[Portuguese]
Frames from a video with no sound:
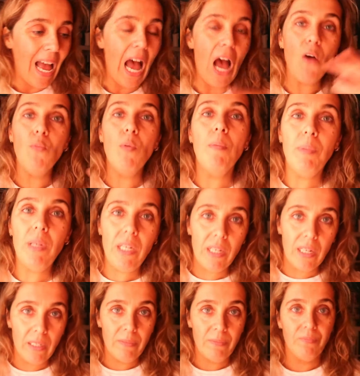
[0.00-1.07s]
há uma
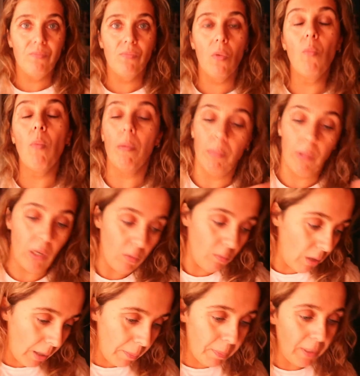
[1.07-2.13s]
menina, uma menina,
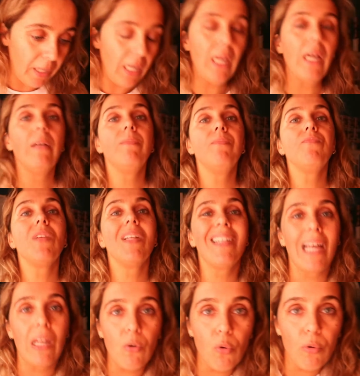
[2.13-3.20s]
uma rapariga, que
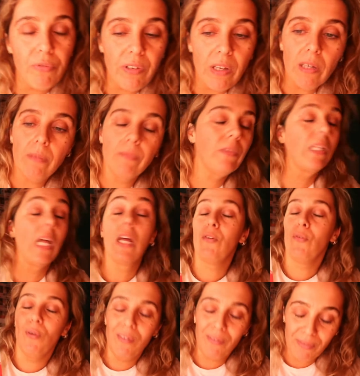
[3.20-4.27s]
está noiva, tá
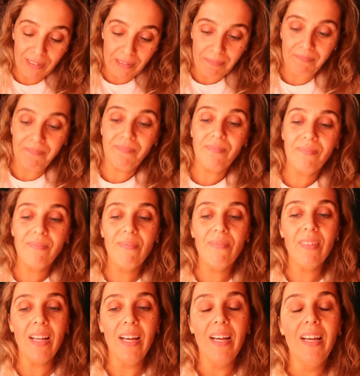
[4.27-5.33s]
noiva
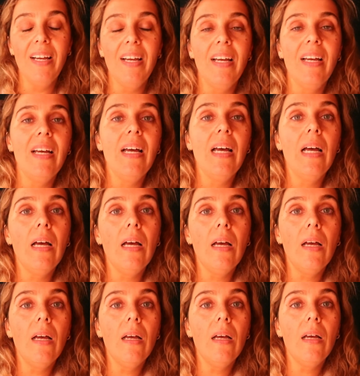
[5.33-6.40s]
uh,
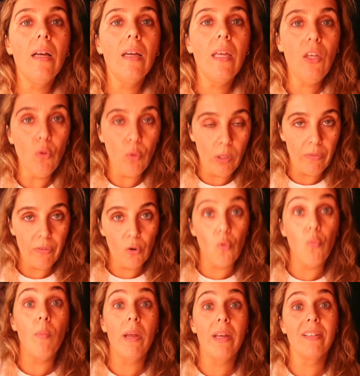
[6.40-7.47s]
eh, e o livro
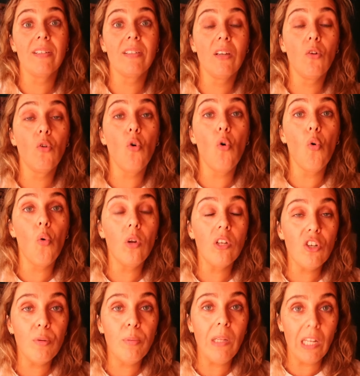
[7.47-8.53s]
começa com a
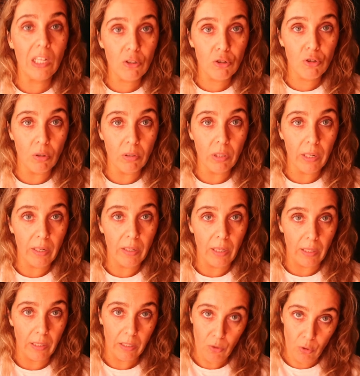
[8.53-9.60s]
despedida de solteira
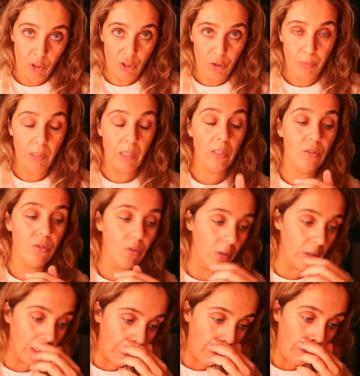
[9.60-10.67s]
dela, a noite de despedida de
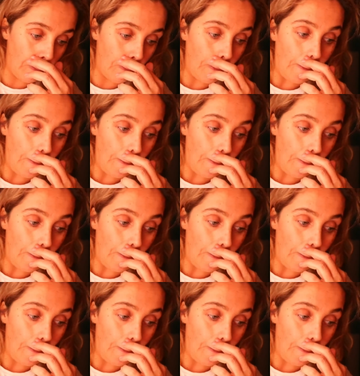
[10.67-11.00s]
solteira.